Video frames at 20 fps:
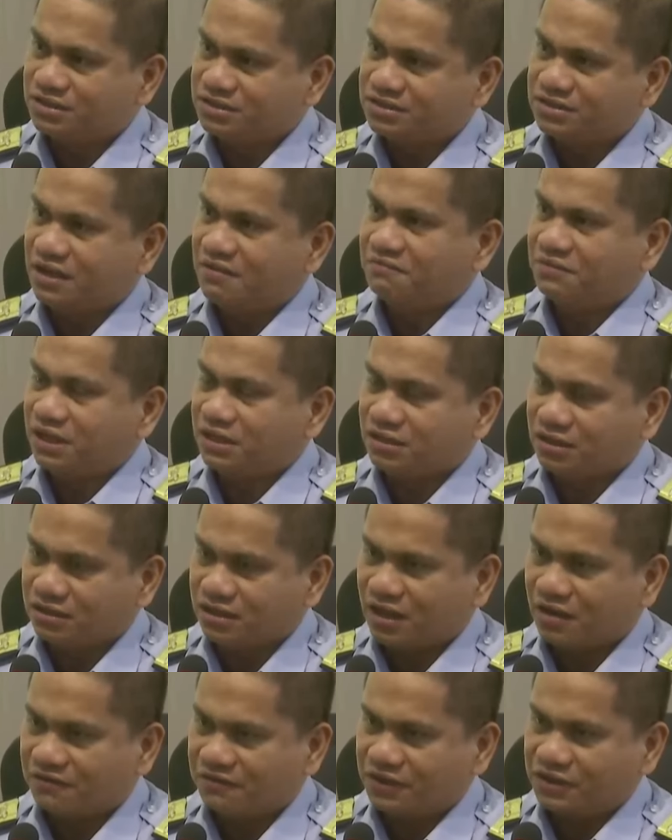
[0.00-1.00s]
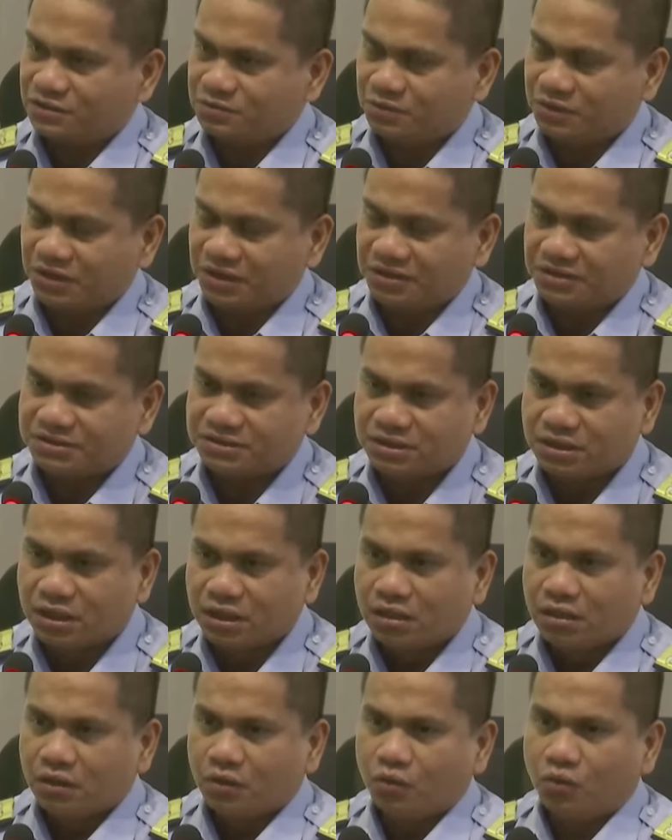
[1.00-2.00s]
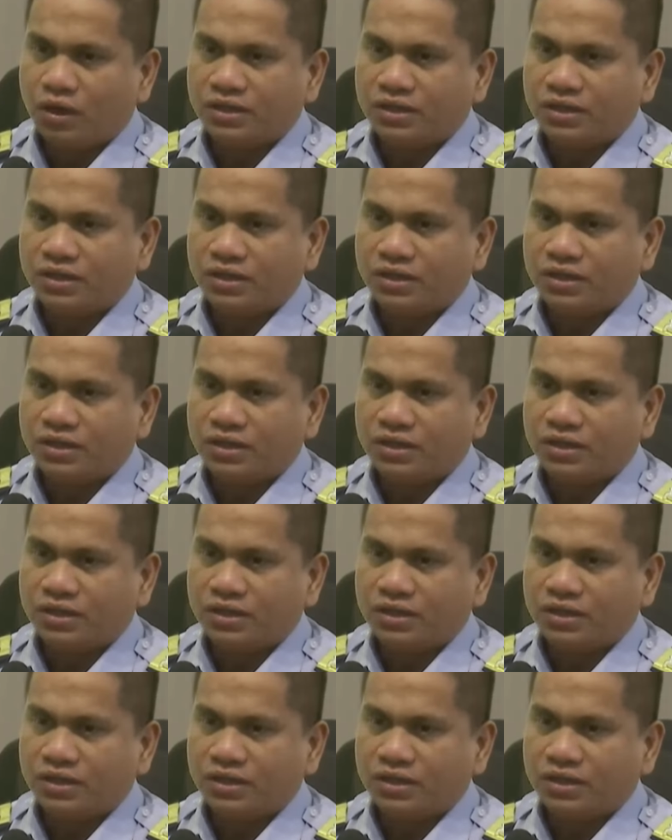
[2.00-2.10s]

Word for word: This is the same thing that they have experienced.